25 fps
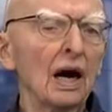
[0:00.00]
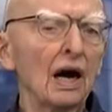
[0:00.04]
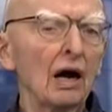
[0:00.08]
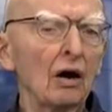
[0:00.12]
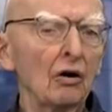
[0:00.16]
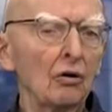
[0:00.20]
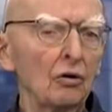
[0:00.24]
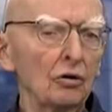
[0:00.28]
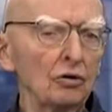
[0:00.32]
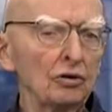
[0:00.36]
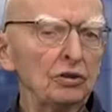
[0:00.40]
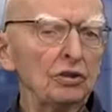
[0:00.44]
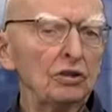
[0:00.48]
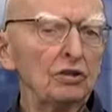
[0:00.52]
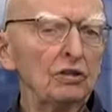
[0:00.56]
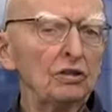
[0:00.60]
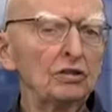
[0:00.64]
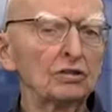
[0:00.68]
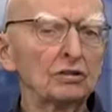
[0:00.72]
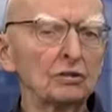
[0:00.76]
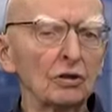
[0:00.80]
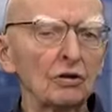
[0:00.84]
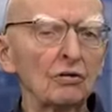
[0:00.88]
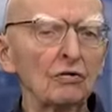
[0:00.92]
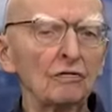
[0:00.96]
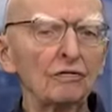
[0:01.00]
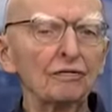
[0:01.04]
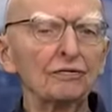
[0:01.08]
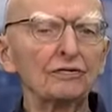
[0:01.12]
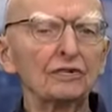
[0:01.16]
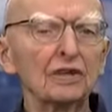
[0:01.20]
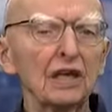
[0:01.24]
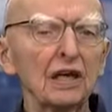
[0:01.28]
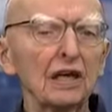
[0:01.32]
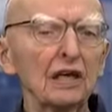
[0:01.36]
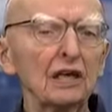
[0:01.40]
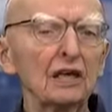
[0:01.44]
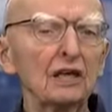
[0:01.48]
A oni są
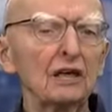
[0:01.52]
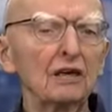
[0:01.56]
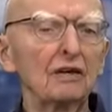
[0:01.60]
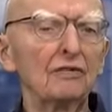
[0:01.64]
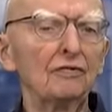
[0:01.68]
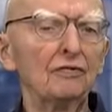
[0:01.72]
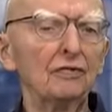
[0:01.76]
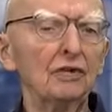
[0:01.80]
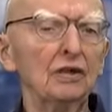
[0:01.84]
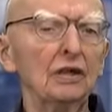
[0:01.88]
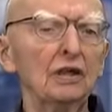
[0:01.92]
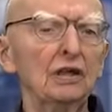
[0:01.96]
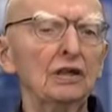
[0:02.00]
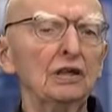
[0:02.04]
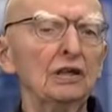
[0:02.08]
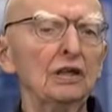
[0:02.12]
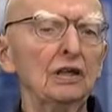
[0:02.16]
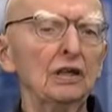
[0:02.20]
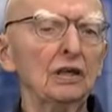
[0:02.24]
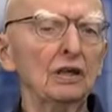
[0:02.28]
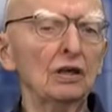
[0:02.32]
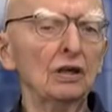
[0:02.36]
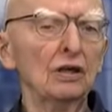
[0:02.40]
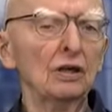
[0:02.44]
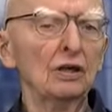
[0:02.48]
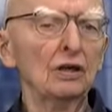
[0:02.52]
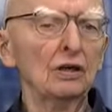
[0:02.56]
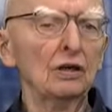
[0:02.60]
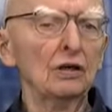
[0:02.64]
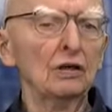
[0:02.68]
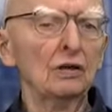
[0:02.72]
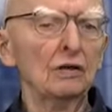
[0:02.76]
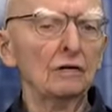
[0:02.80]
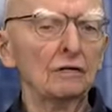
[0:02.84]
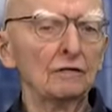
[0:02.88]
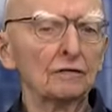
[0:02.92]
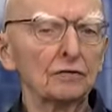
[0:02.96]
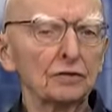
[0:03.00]
w tej chwili
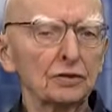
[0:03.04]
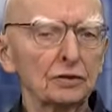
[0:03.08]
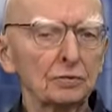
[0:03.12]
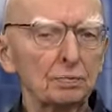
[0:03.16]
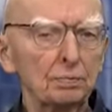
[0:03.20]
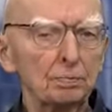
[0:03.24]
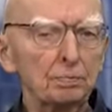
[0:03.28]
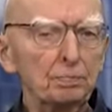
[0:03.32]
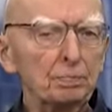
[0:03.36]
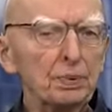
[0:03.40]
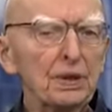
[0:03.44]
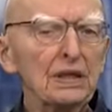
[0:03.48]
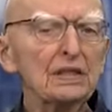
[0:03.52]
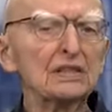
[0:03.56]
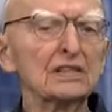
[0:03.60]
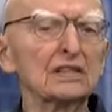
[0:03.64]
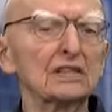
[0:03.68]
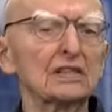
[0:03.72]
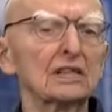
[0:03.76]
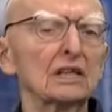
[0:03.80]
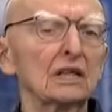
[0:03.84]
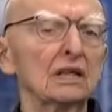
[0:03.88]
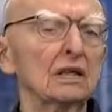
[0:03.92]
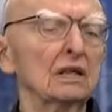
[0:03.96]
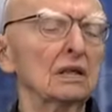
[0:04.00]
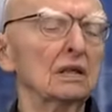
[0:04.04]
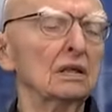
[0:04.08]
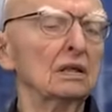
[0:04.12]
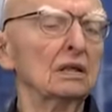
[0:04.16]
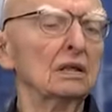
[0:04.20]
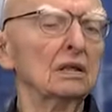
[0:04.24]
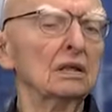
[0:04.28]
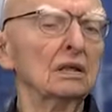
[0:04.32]
w szpicy